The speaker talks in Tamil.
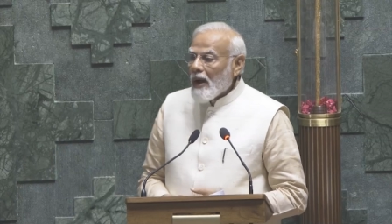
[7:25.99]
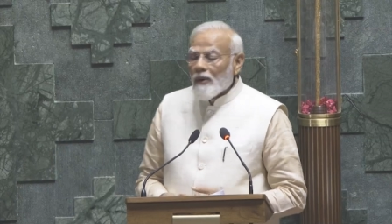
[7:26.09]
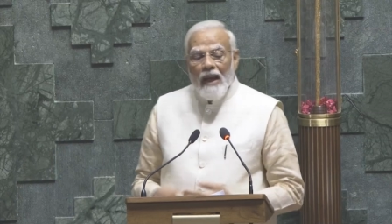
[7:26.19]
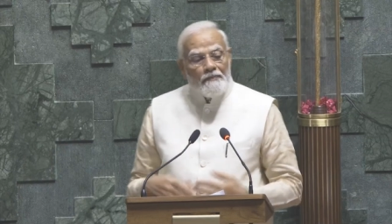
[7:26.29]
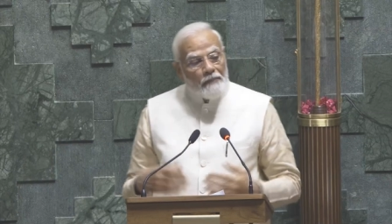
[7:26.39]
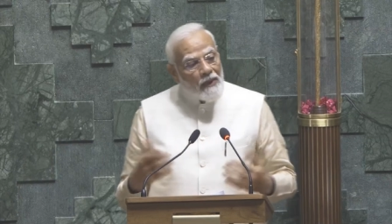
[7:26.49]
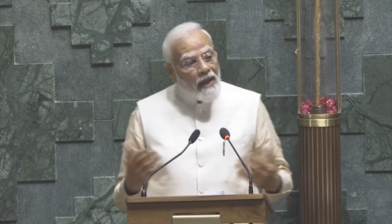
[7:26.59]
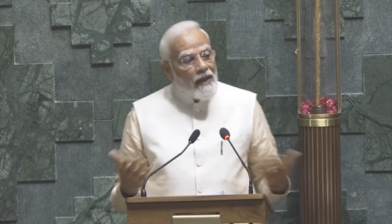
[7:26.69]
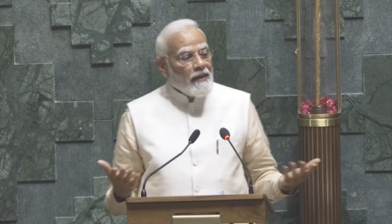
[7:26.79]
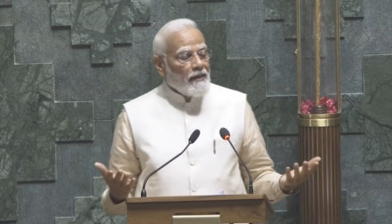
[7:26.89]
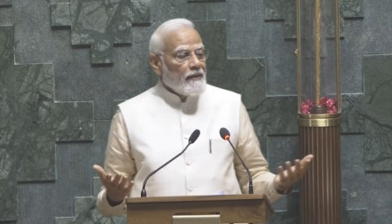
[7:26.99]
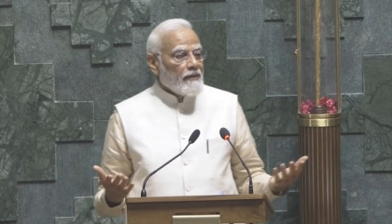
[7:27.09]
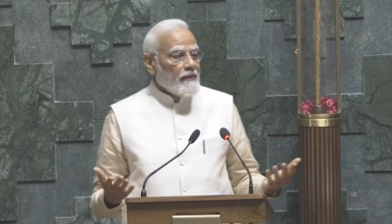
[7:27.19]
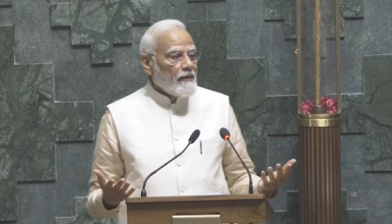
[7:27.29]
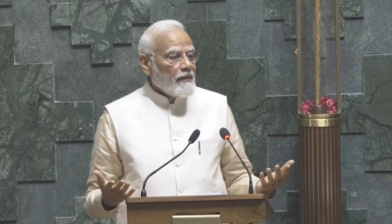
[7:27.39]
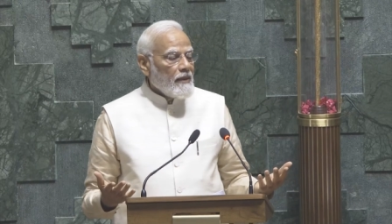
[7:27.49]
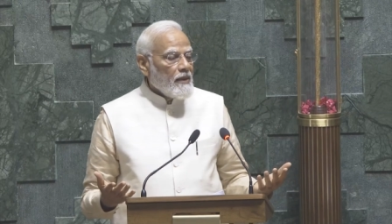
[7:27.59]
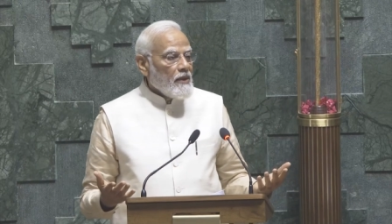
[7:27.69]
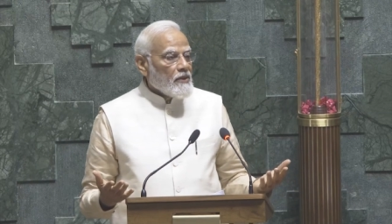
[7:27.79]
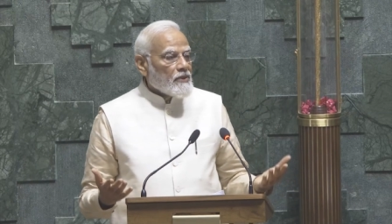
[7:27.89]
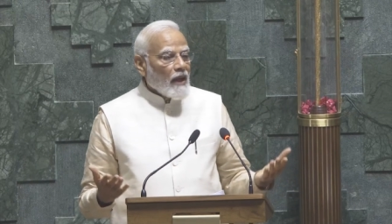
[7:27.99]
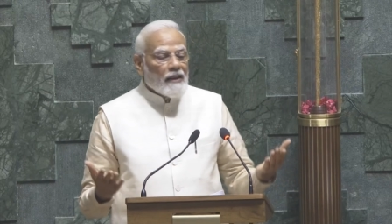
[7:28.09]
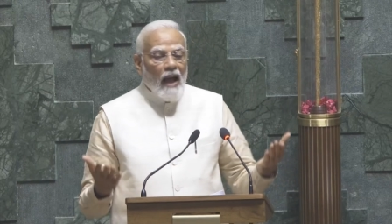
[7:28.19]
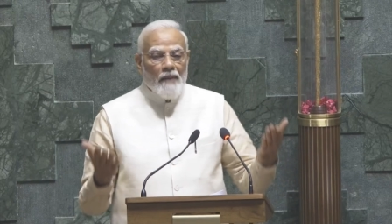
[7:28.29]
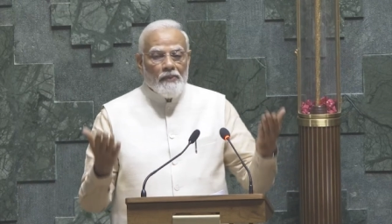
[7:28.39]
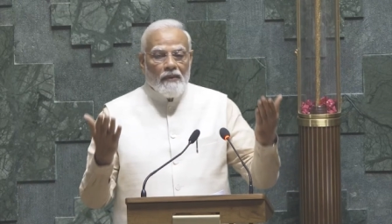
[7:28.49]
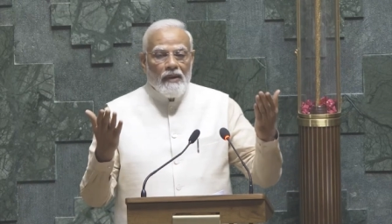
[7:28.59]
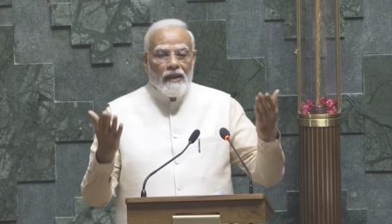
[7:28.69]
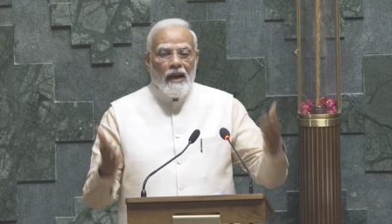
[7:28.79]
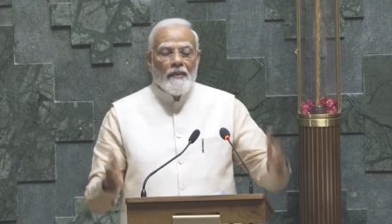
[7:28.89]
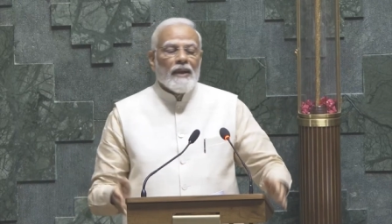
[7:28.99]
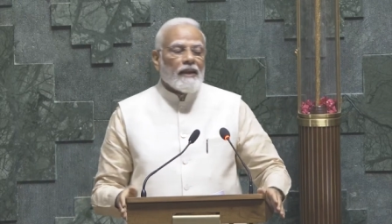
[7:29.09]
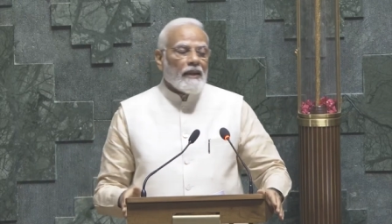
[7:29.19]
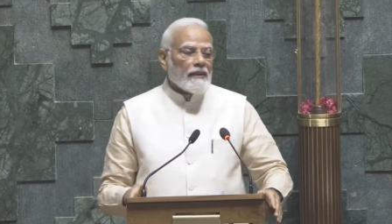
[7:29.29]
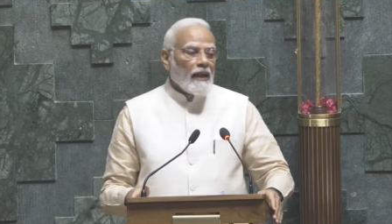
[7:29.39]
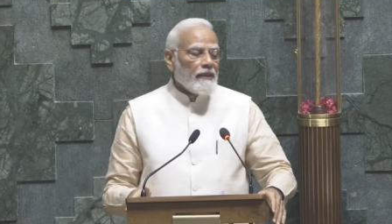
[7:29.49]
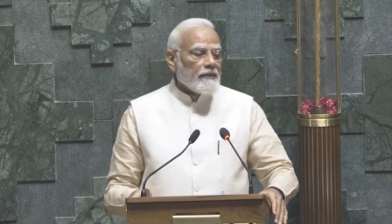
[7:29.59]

நான் அவர்களுக்கு மீண்டும் சிரத்தை கலந்த வணக்கங்களை